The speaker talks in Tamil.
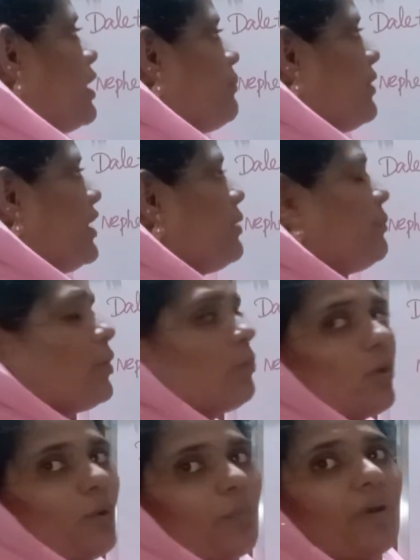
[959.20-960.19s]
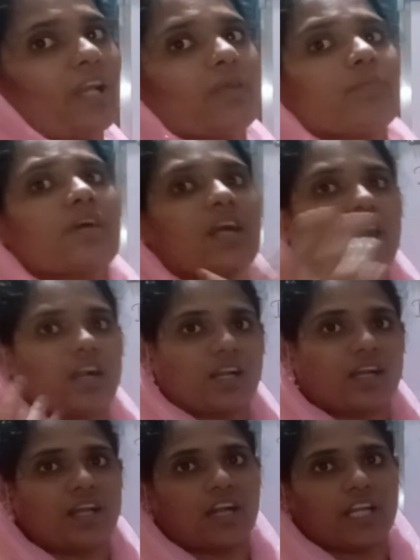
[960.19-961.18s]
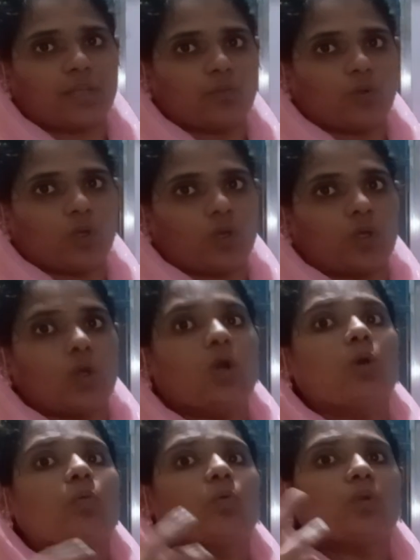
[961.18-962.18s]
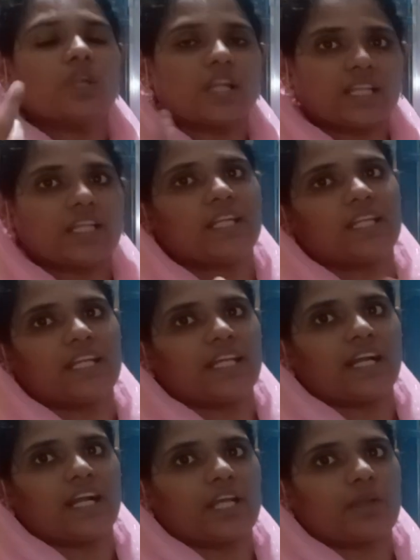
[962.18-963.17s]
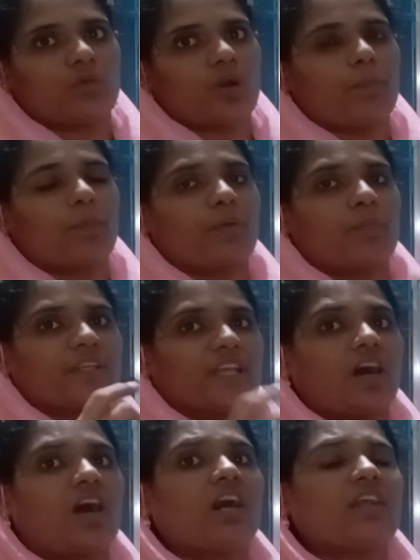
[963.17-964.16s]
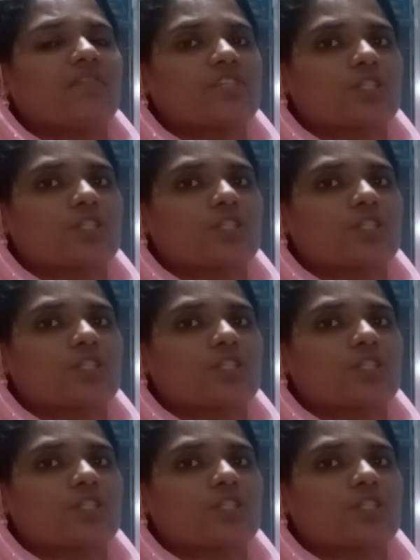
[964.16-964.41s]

நம்ம என்ன பண்ணுவோம் பரம காணான அடைவோம் உன்னத நிலையை அடைவோம் அப்போ நம்ம யாரை